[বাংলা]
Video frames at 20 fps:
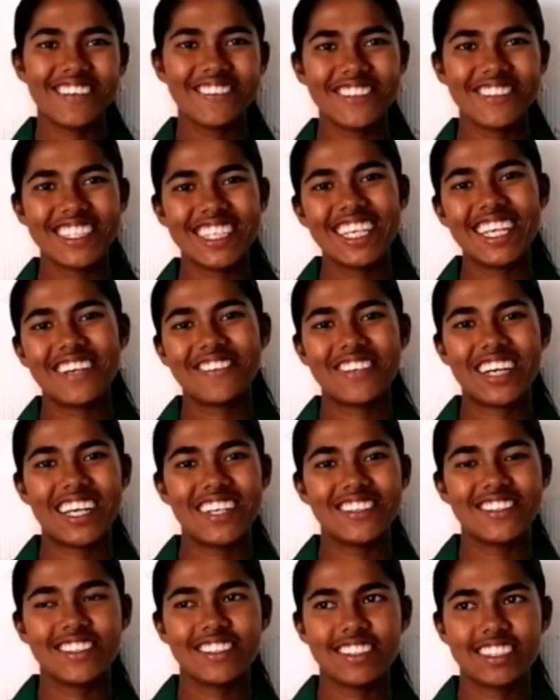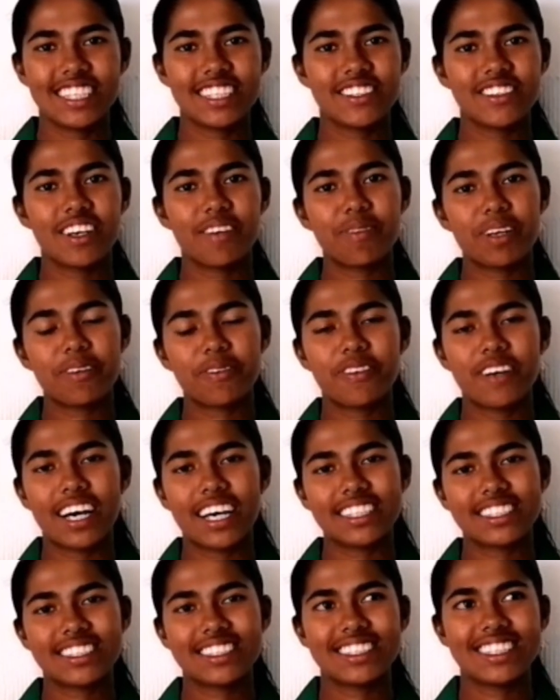আলহামদুলিল্লাহ ভালো যেহেতু আমরা
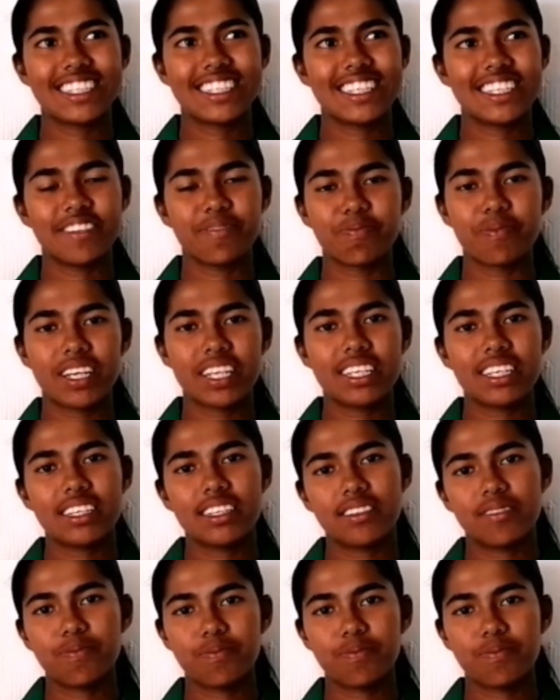ফার্স্টে মানে